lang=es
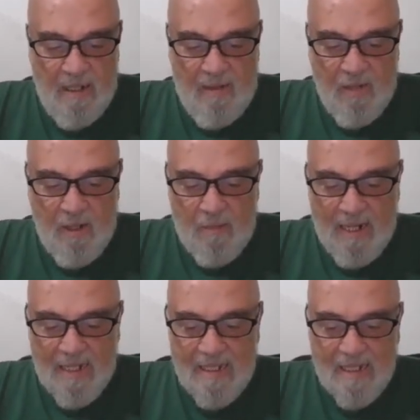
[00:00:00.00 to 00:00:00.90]

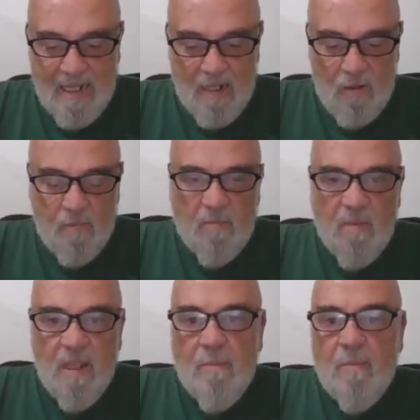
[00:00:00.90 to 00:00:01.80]
Desparasitarlo
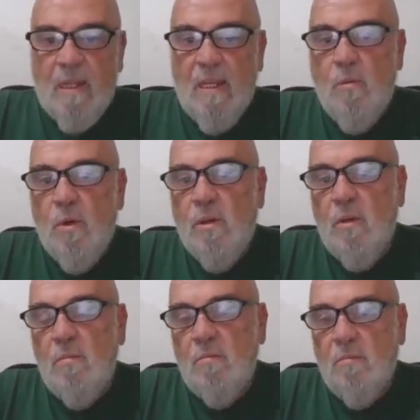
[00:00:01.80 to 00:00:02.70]
es
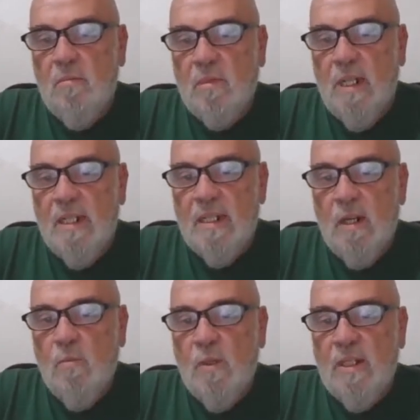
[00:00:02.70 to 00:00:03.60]
bueno
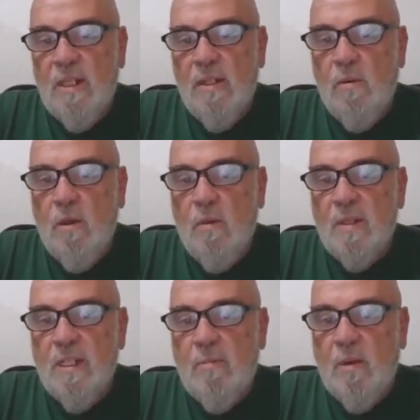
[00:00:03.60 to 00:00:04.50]
realizarle un muestreo uno o dos
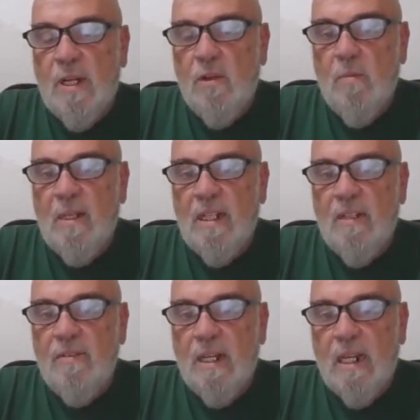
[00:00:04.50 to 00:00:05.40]
veces por año de
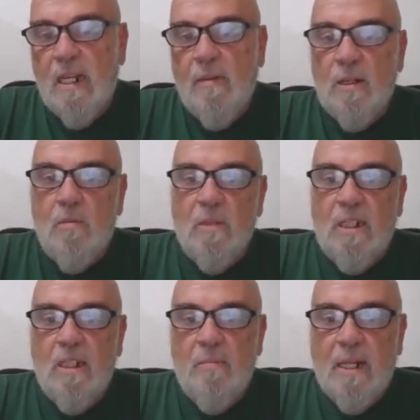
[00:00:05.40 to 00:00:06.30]
materia fecal, a ver cómo
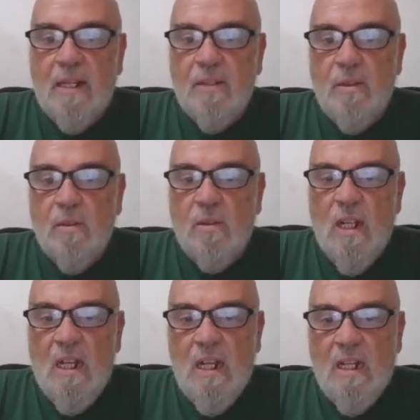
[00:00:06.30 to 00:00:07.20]
están de parásitos
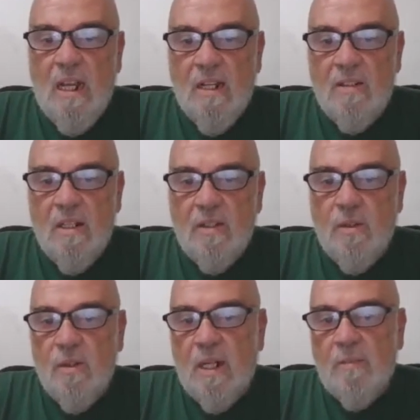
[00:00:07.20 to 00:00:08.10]
y ahí
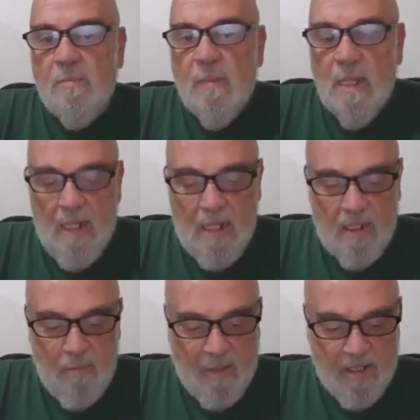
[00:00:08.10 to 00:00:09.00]
seleccionar el
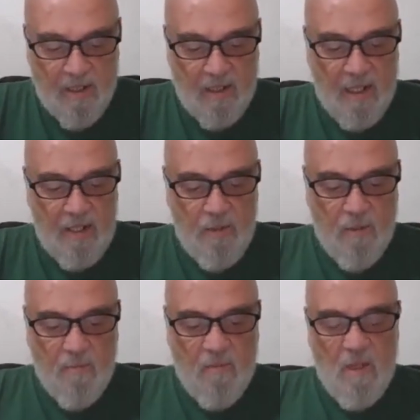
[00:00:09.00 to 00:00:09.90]
antiparasitario
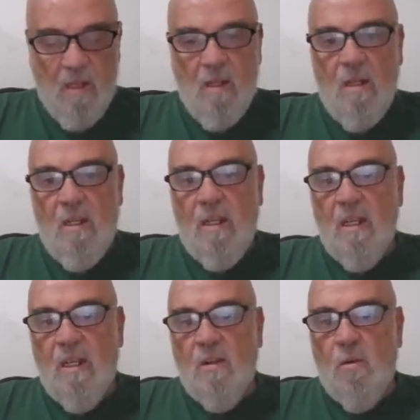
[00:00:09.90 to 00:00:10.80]

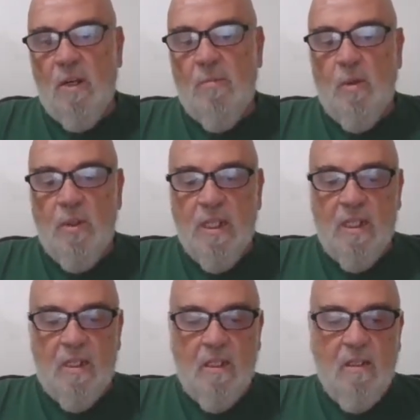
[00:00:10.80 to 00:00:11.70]
eh,
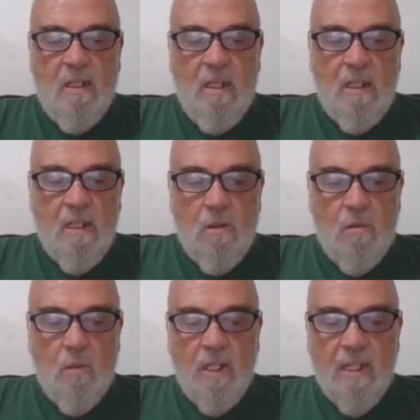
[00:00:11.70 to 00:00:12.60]
correspondiente. Y
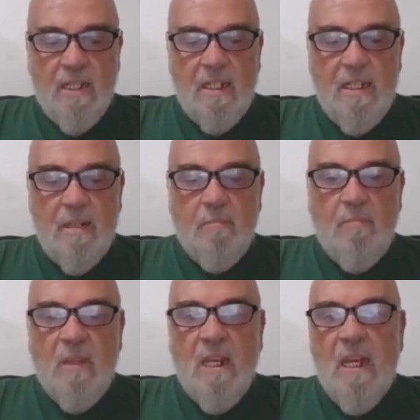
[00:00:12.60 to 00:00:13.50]
como le decía,
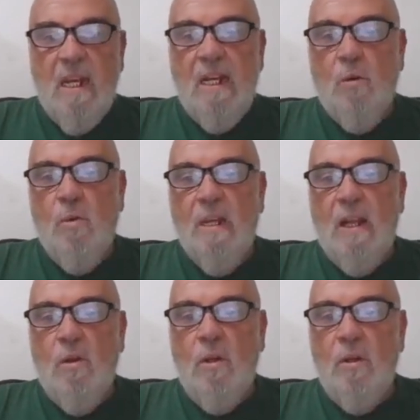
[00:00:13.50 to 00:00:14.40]
el
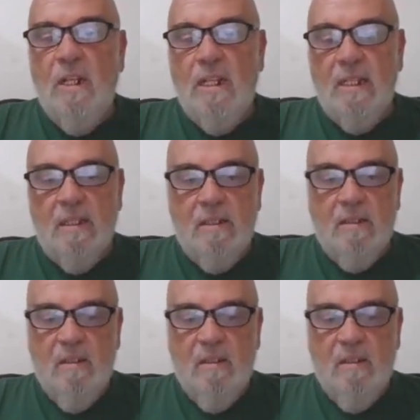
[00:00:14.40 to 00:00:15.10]
cuidado de los dientes,